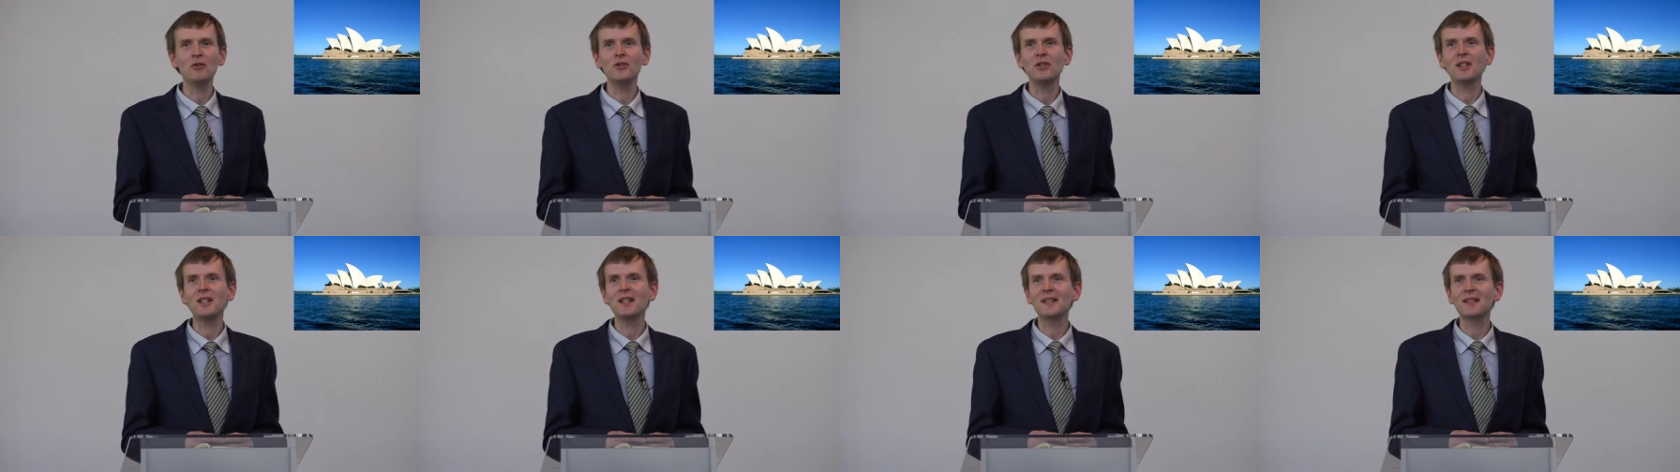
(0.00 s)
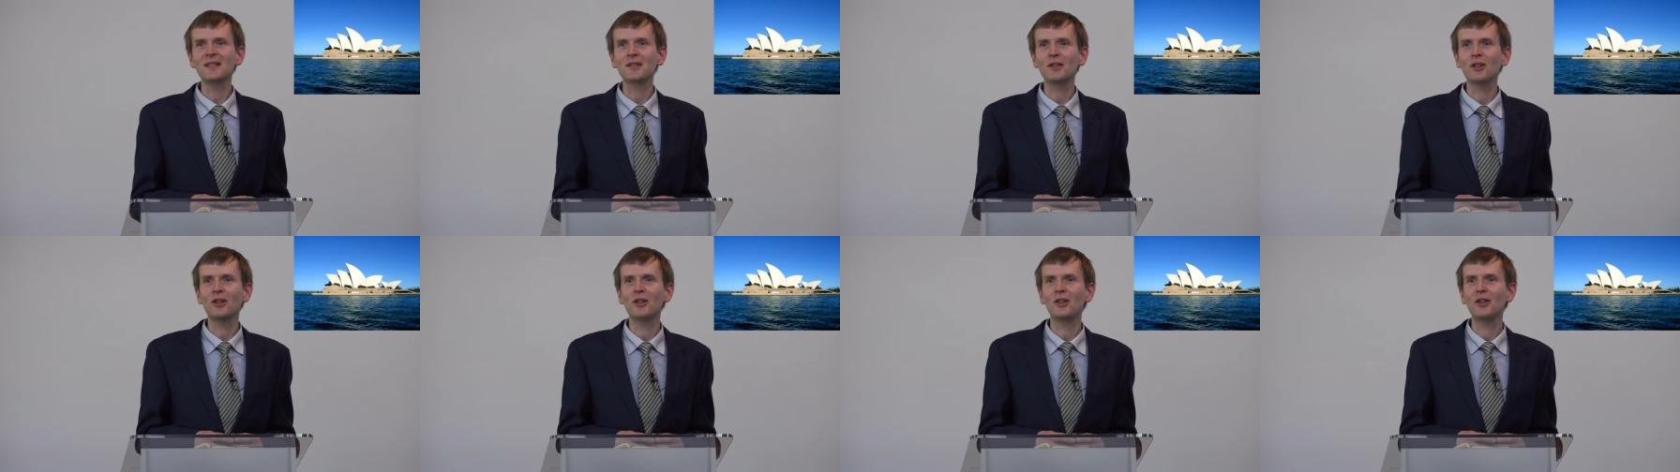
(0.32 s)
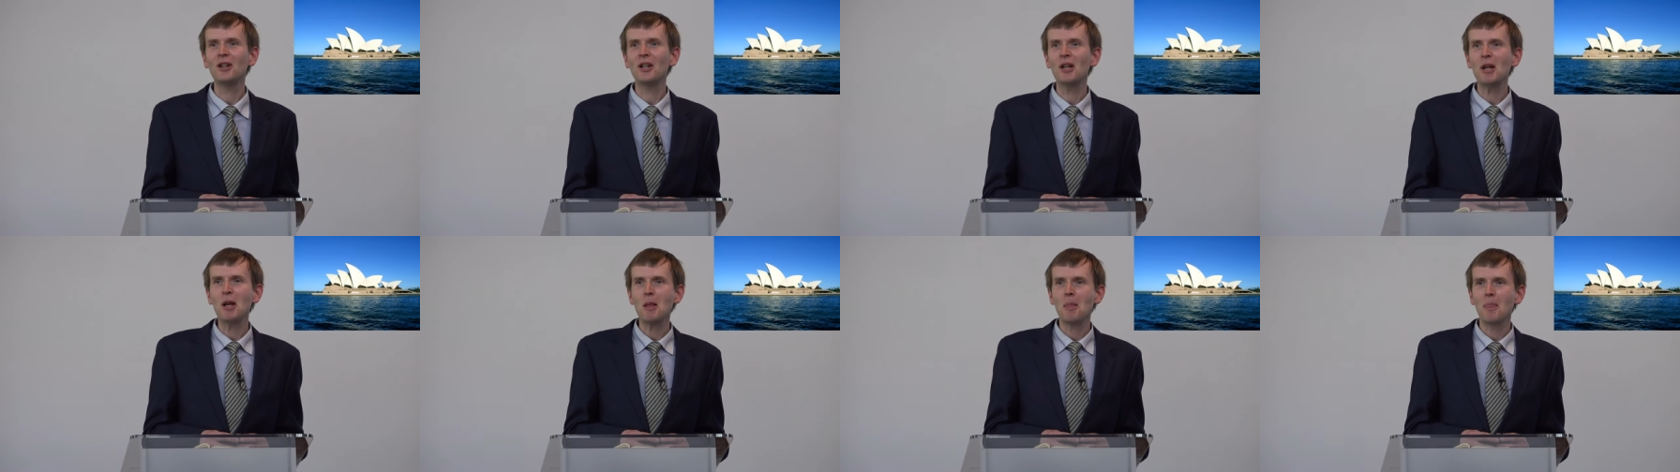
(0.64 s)
Nie jest to
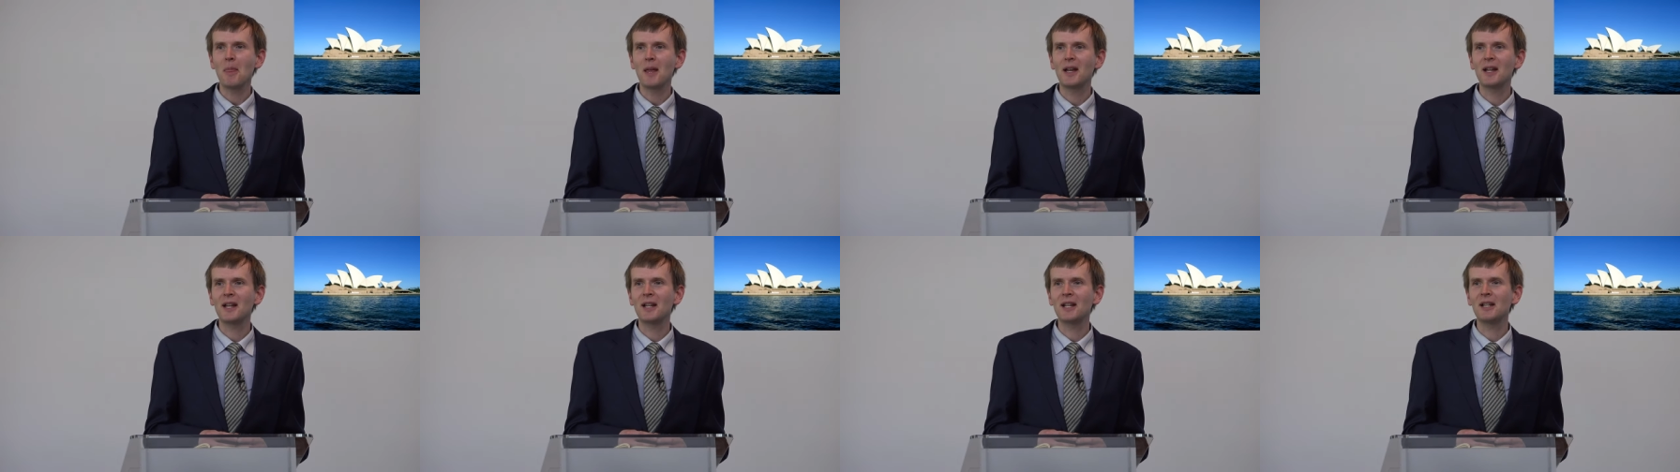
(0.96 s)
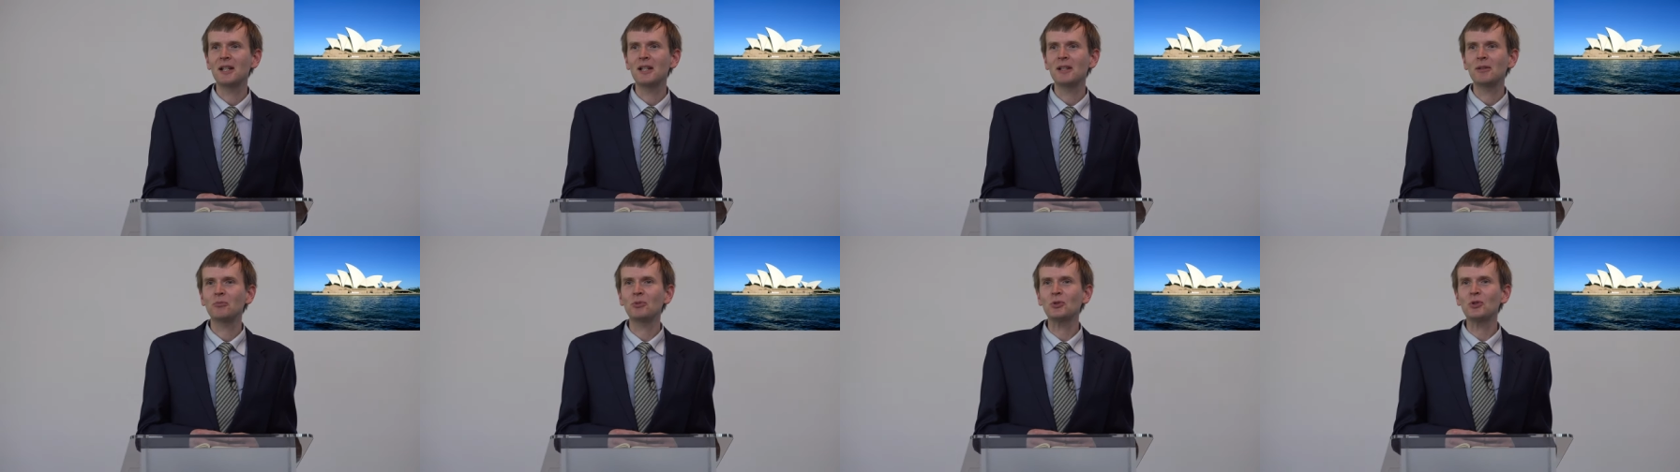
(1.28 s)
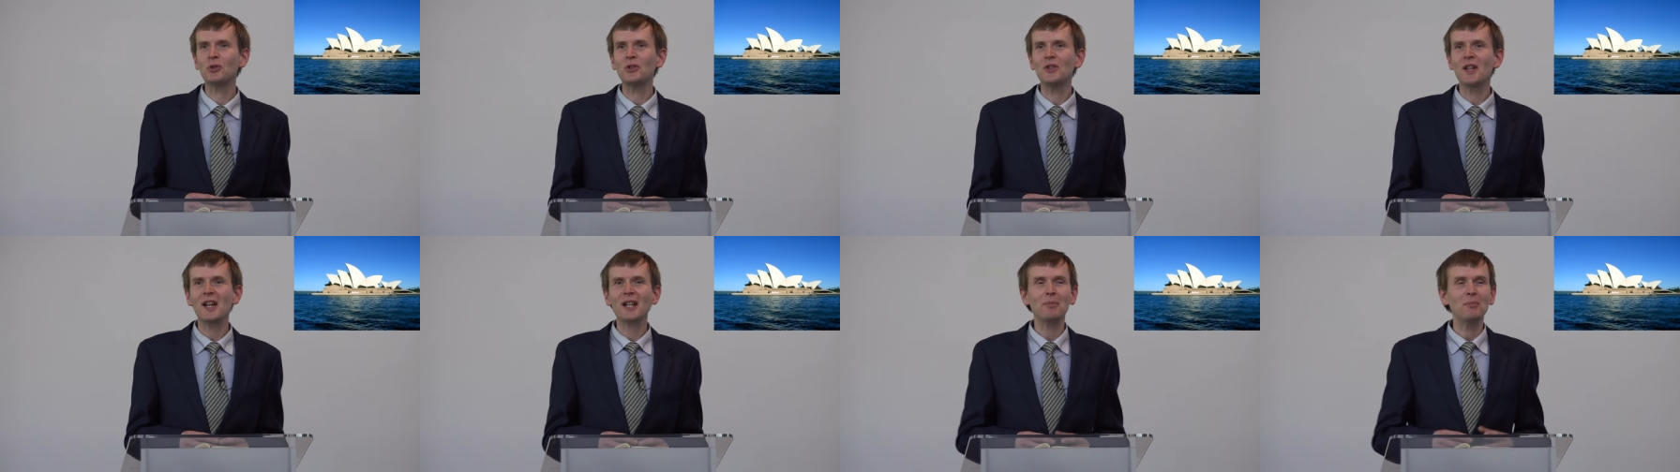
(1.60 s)

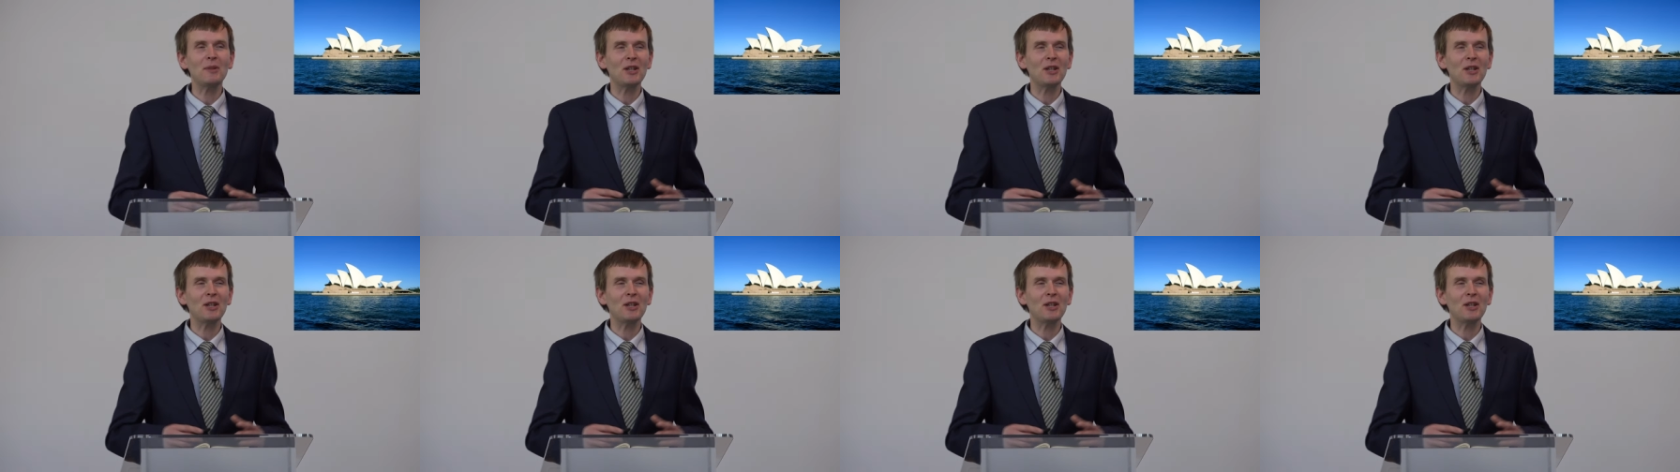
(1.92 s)
budynek